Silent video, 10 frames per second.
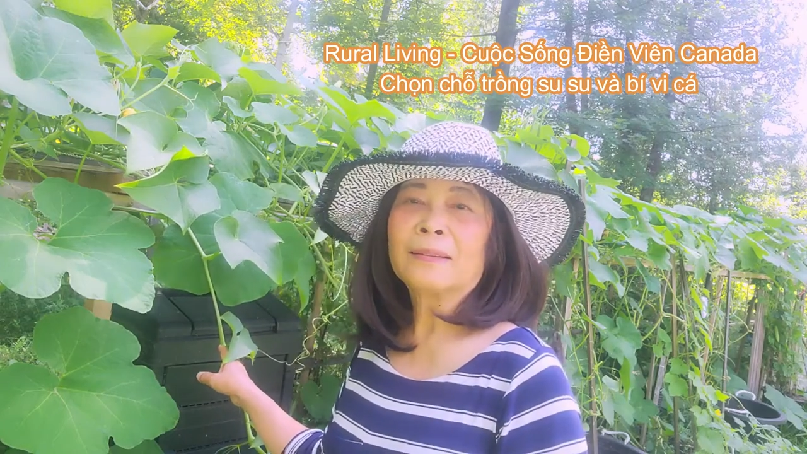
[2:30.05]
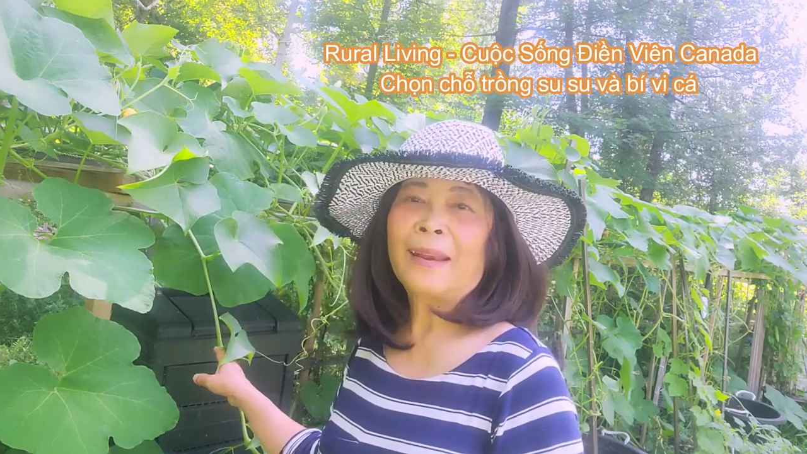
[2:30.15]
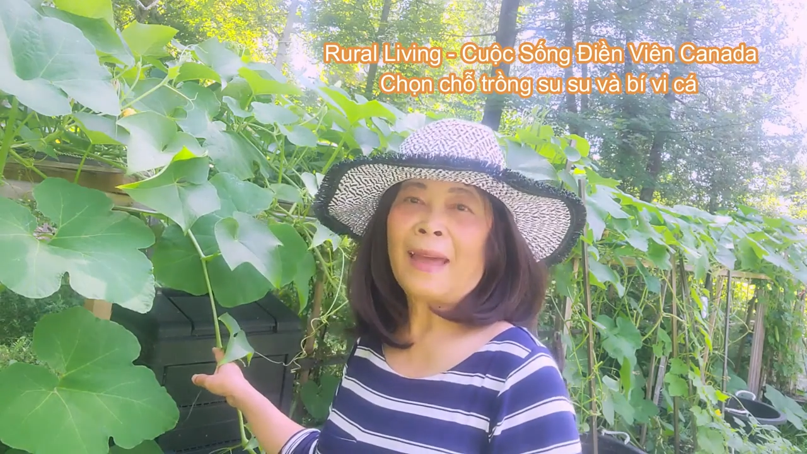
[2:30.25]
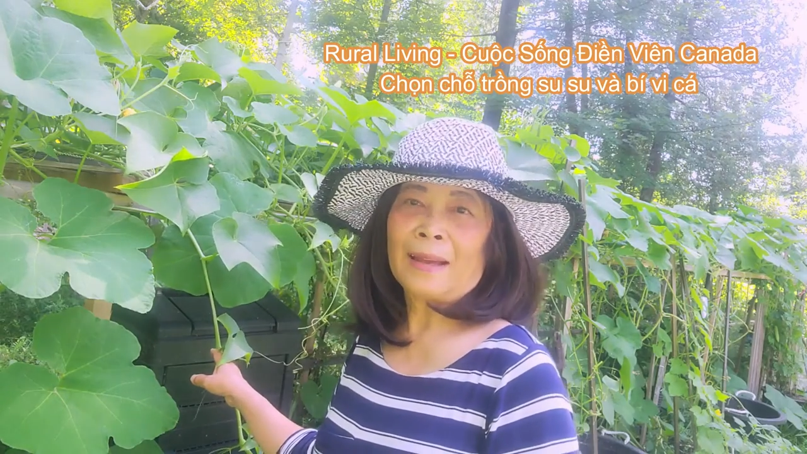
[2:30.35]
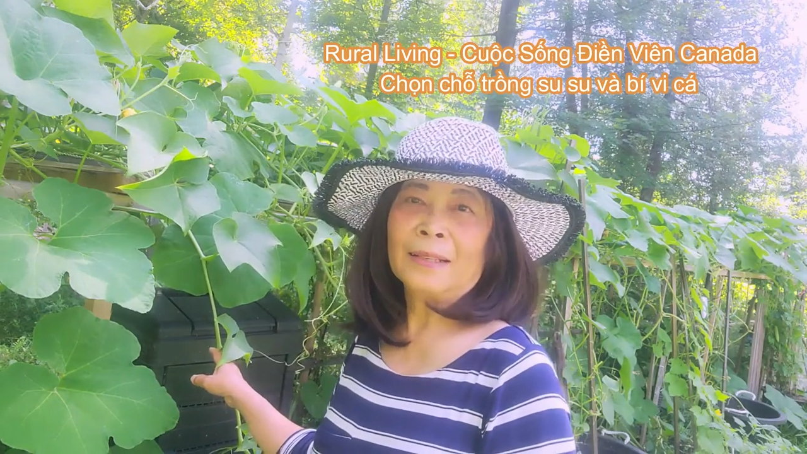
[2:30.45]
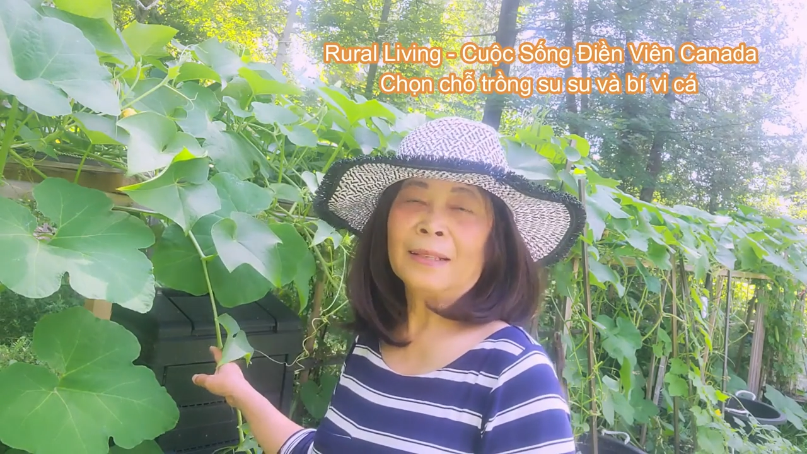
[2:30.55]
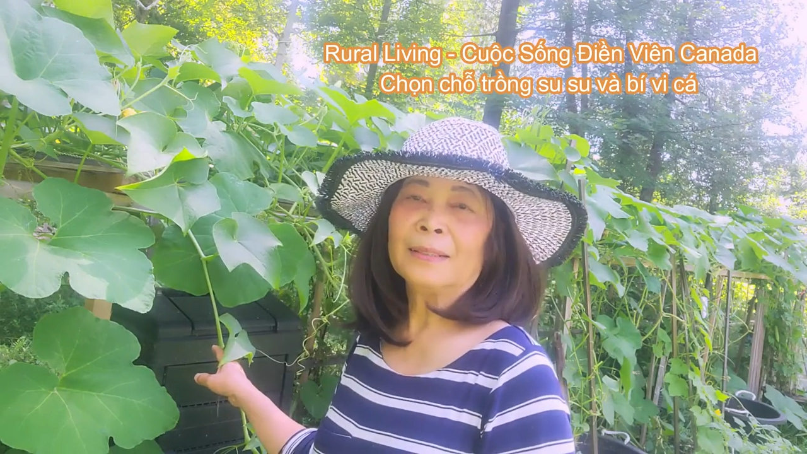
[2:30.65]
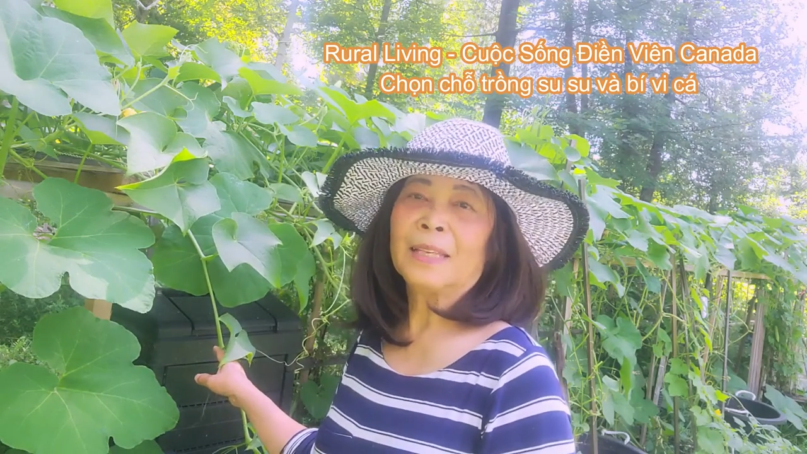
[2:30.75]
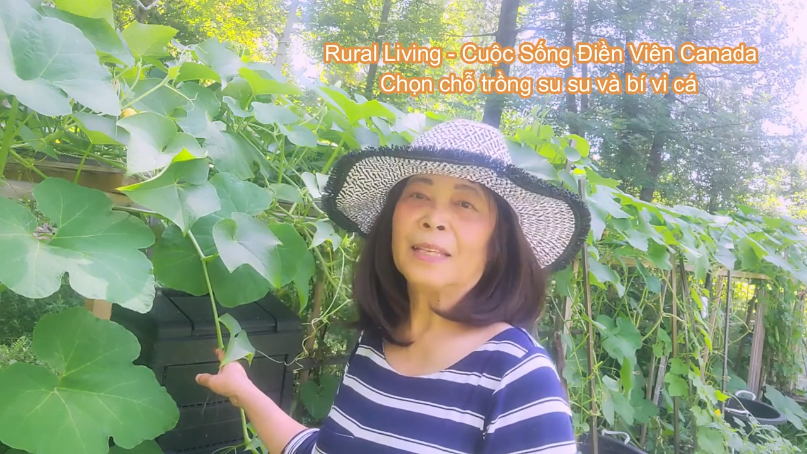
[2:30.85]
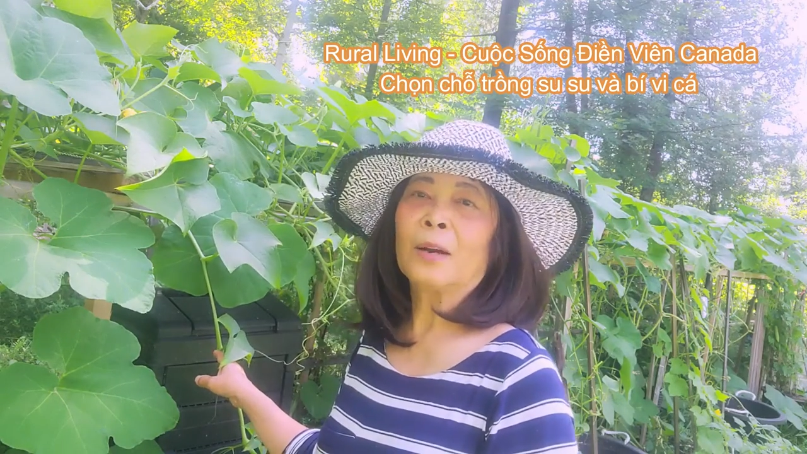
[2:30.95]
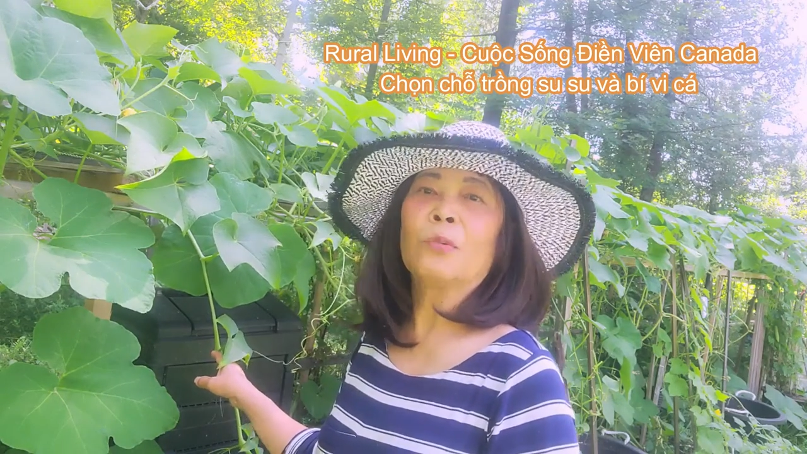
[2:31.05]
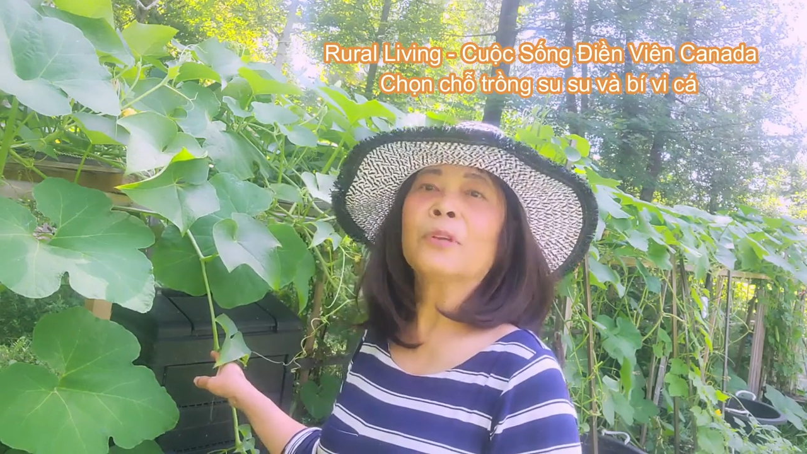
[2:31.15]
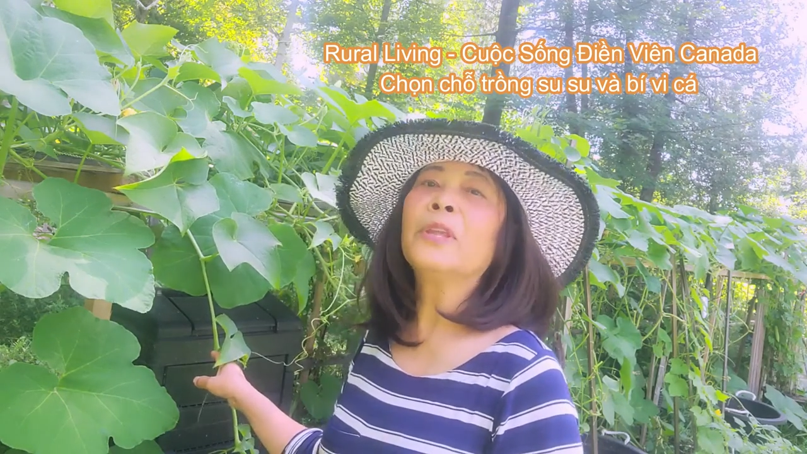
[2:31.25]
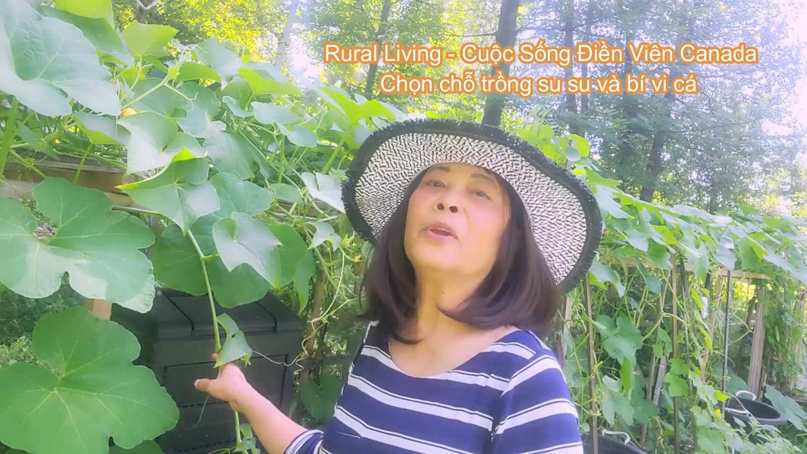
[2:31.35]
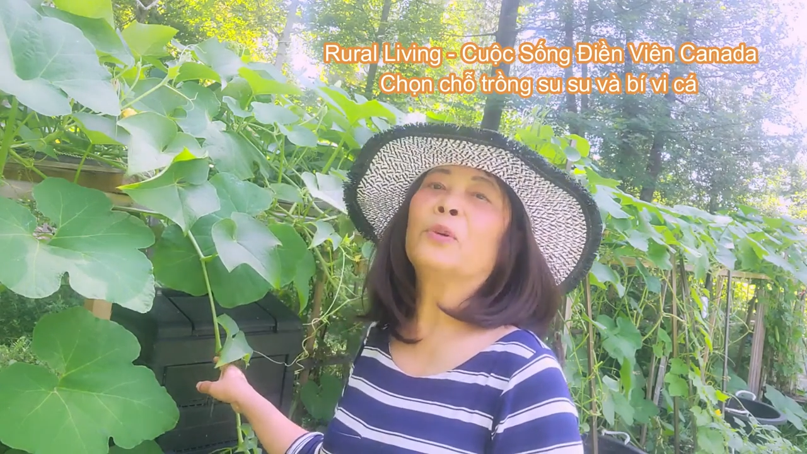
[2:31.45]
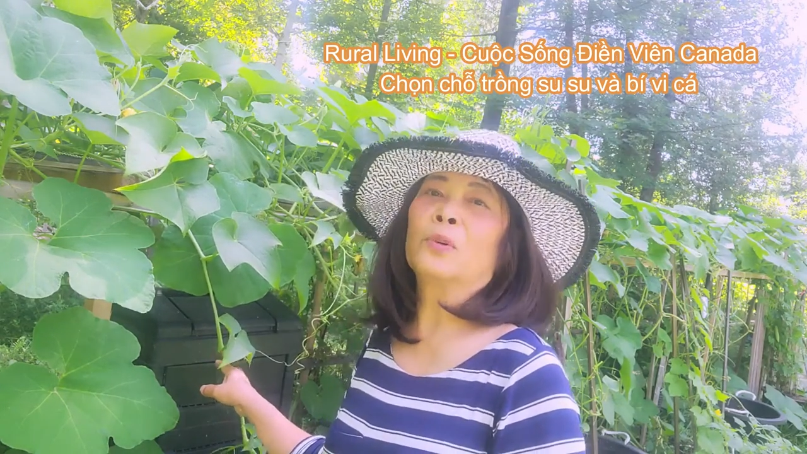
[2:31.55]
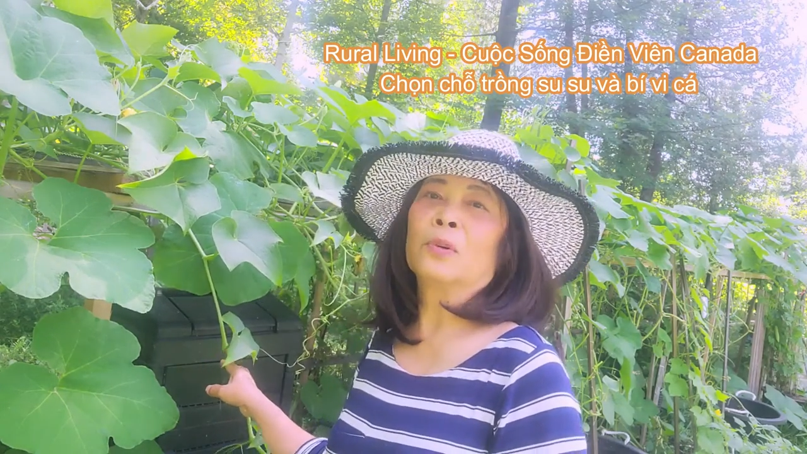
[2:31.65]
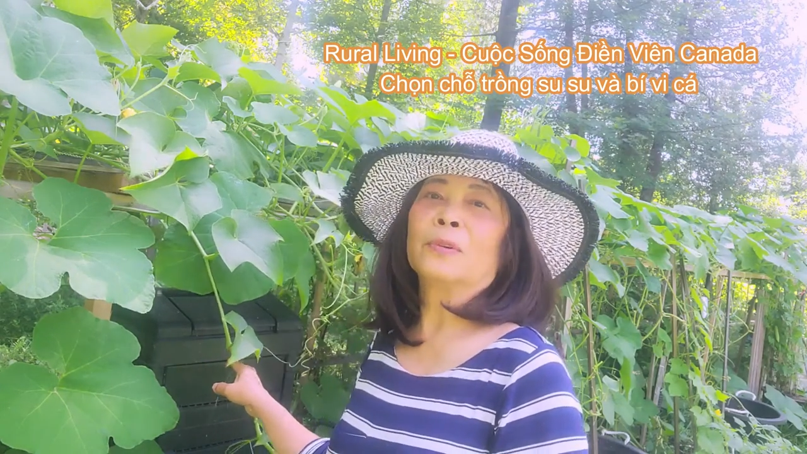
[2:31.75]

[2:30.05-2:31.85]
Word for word: nắng thì không có nhiều